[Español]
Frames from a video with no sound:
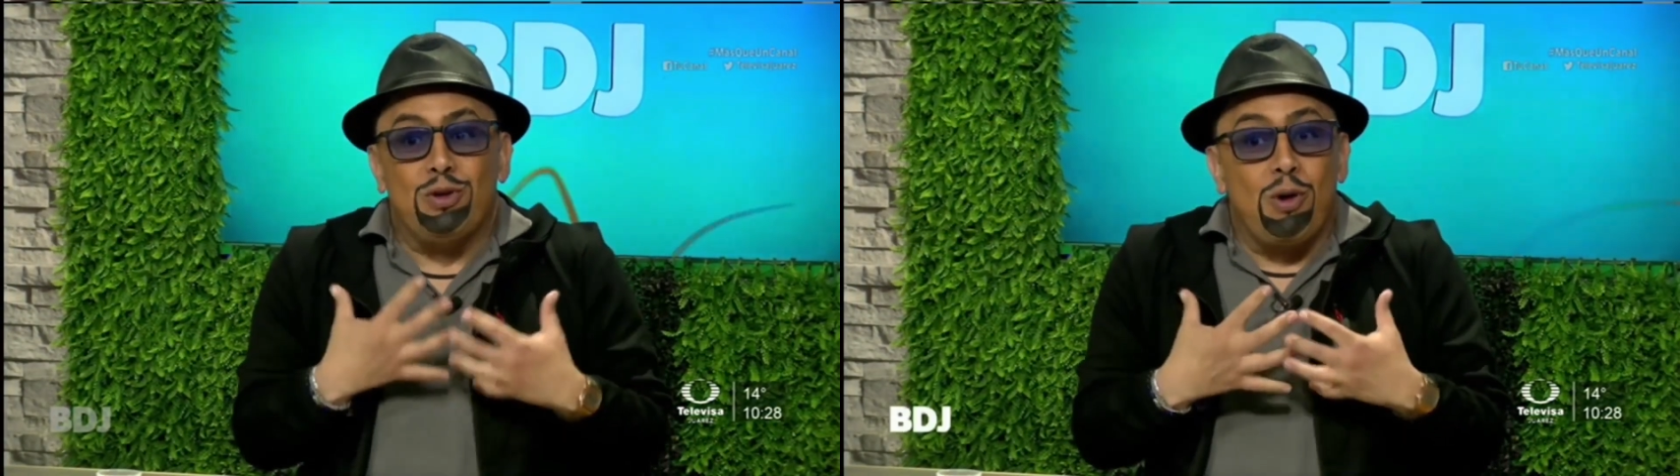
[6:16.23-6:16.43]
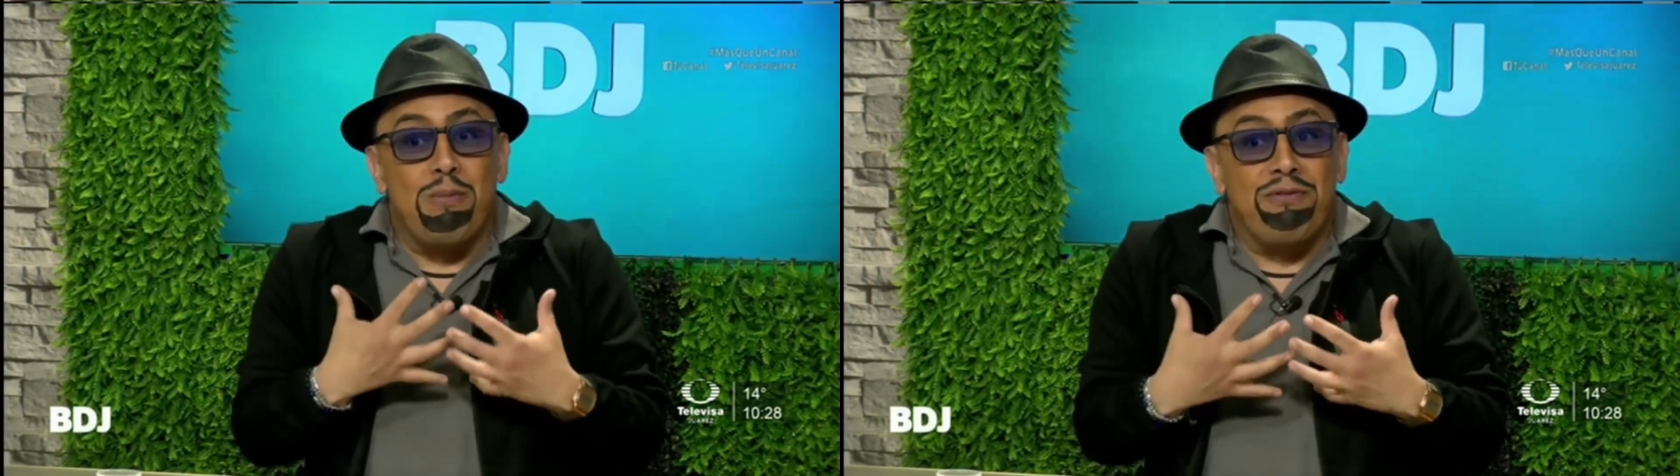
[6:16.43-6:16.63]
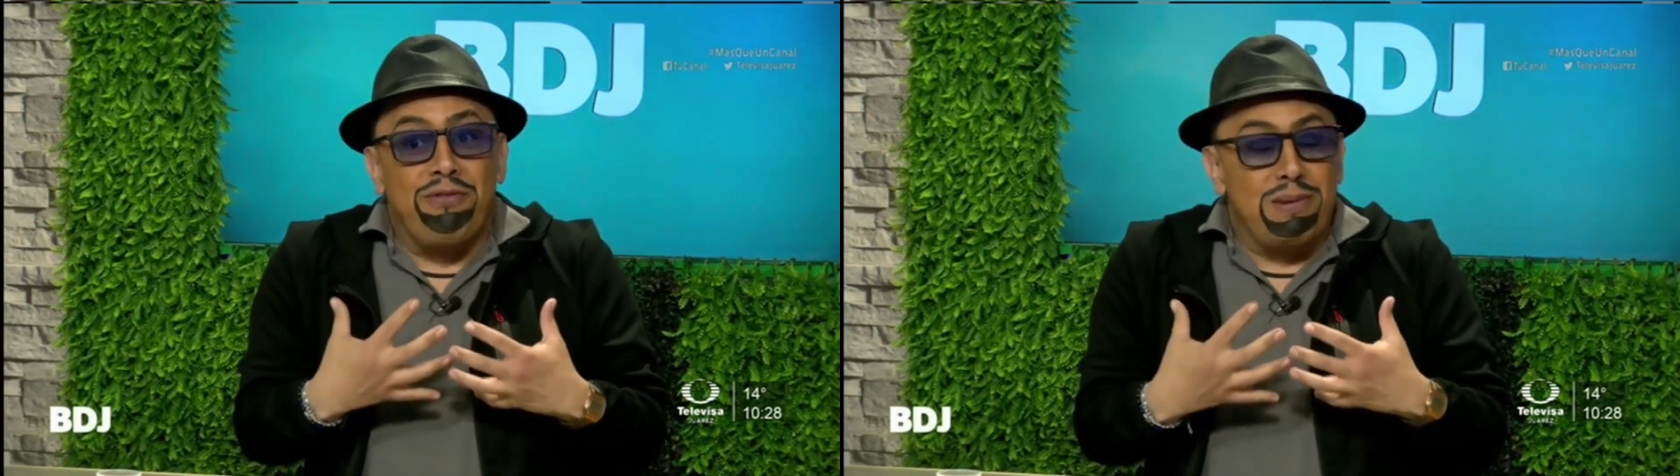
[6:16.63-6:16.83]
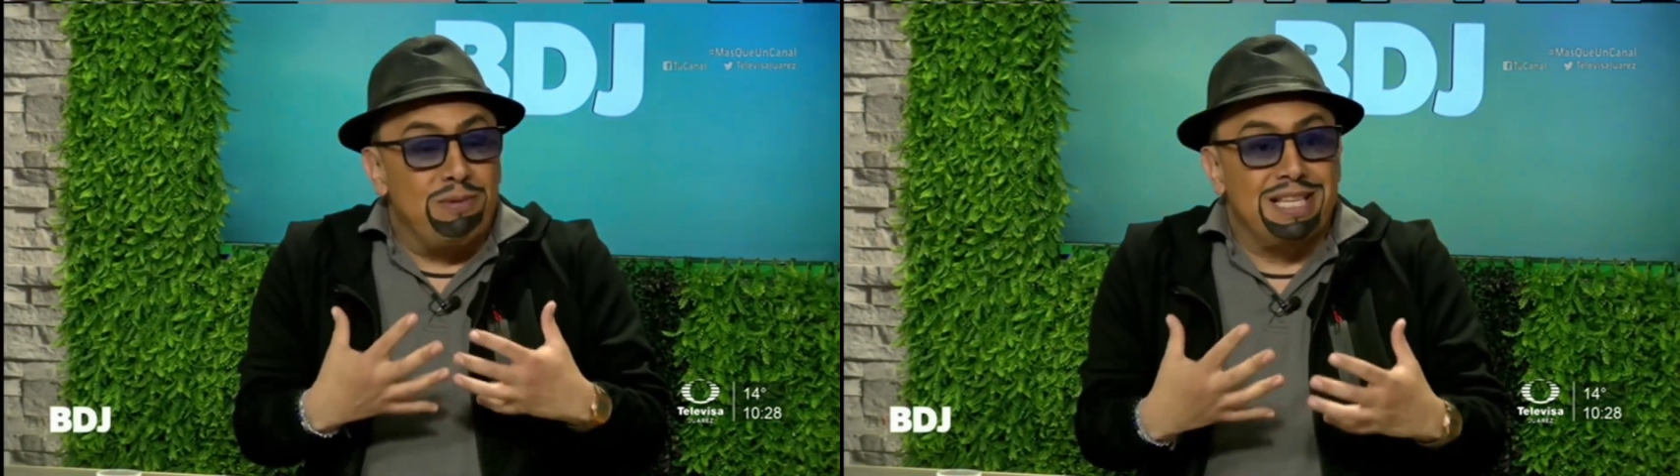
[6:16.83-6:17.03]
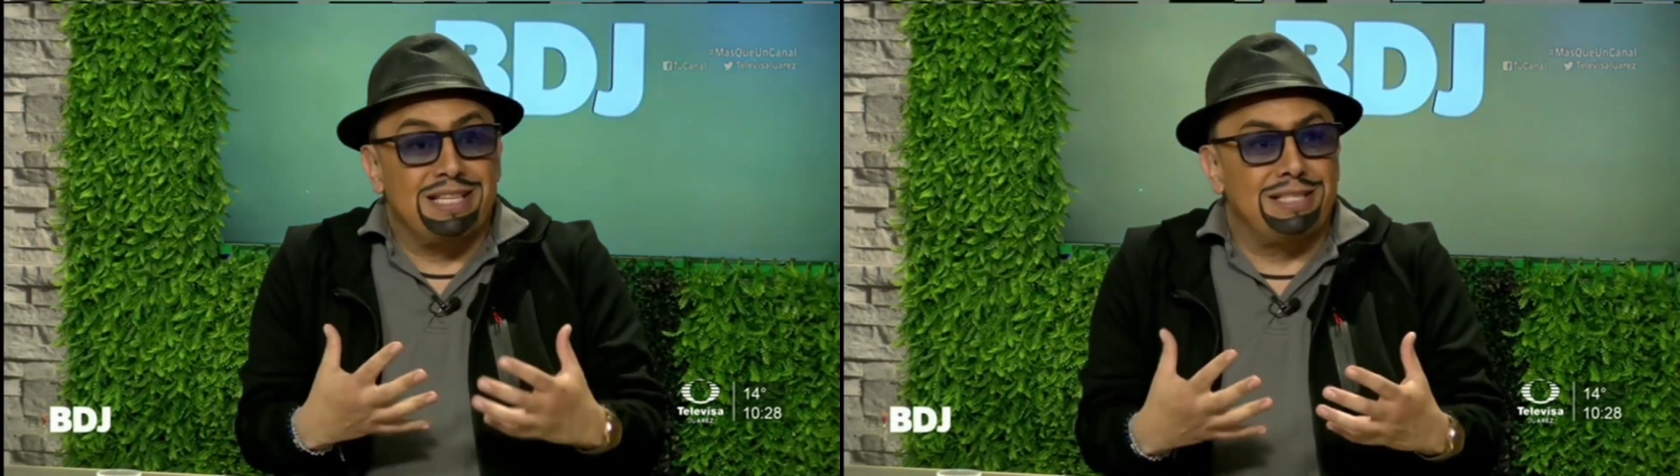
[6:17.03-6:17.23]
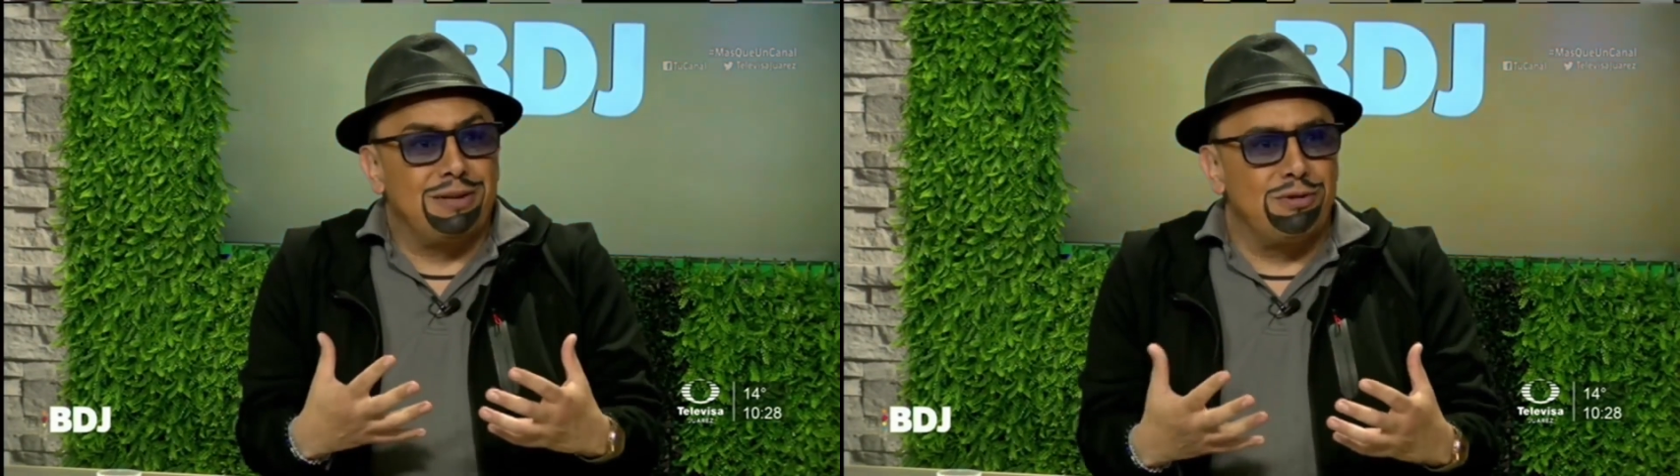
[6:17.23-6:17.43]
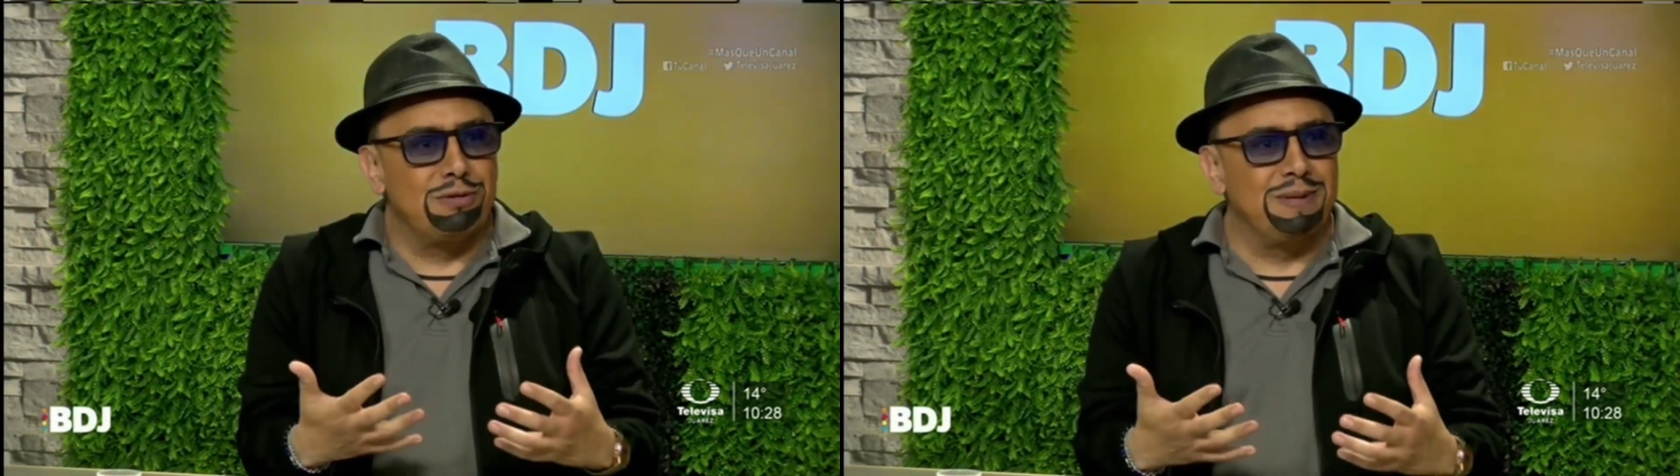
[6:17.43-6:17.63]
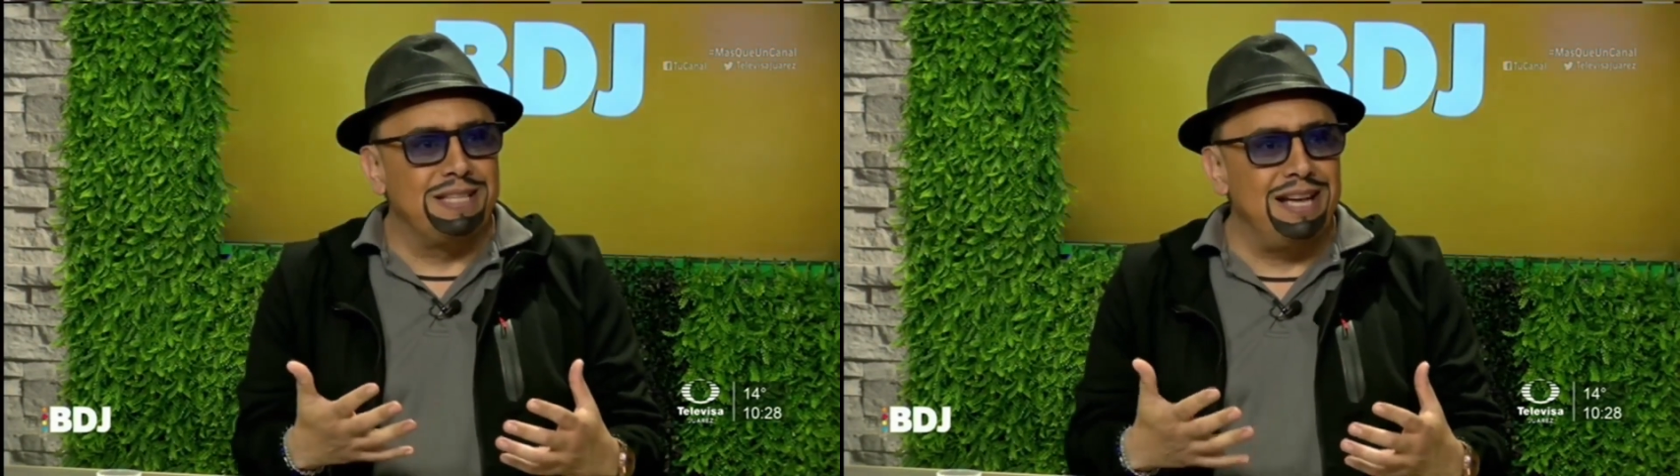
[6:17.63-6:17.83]
tú como enfermo, si estás en
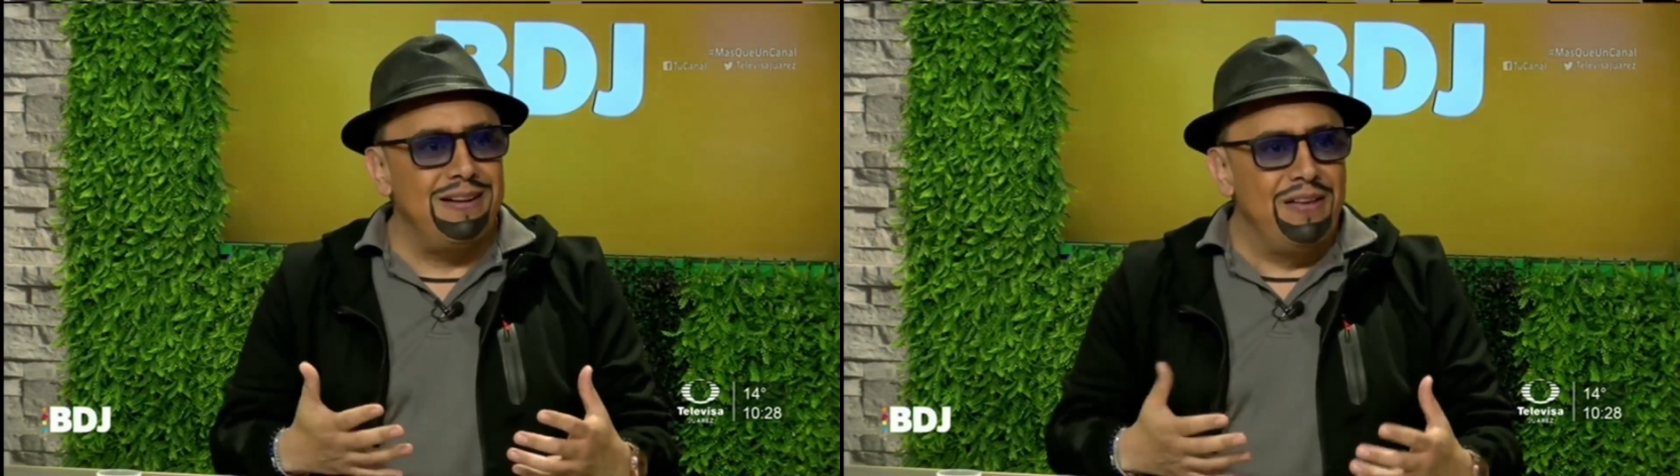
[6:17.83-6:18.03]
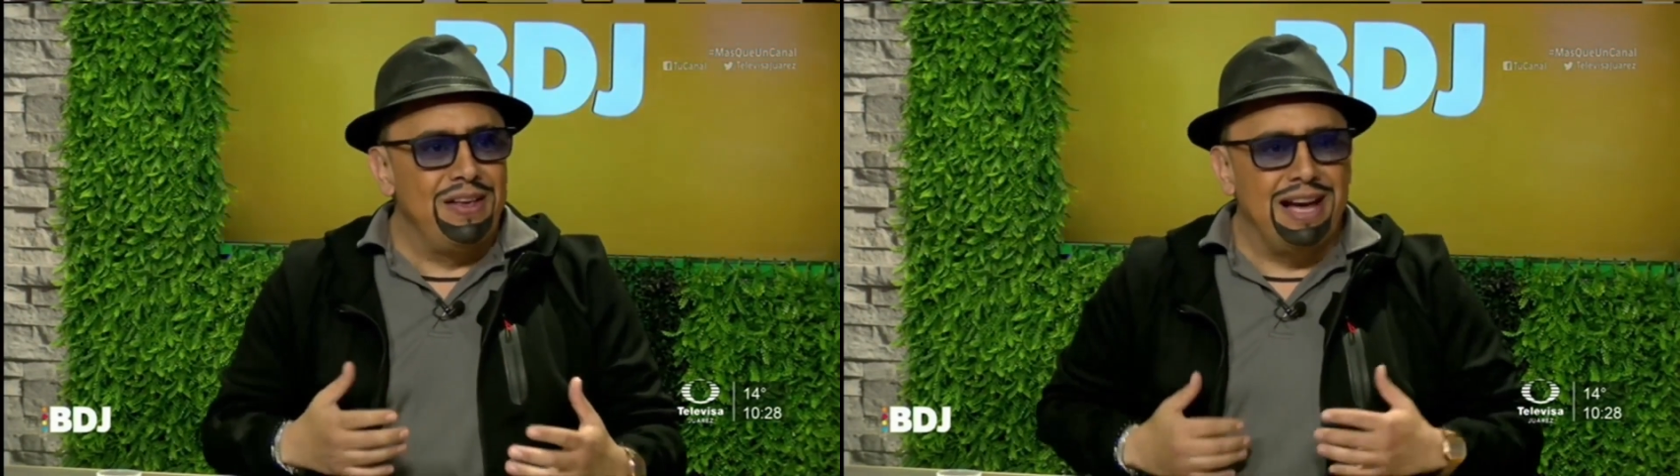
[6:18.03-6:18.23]
un hospital,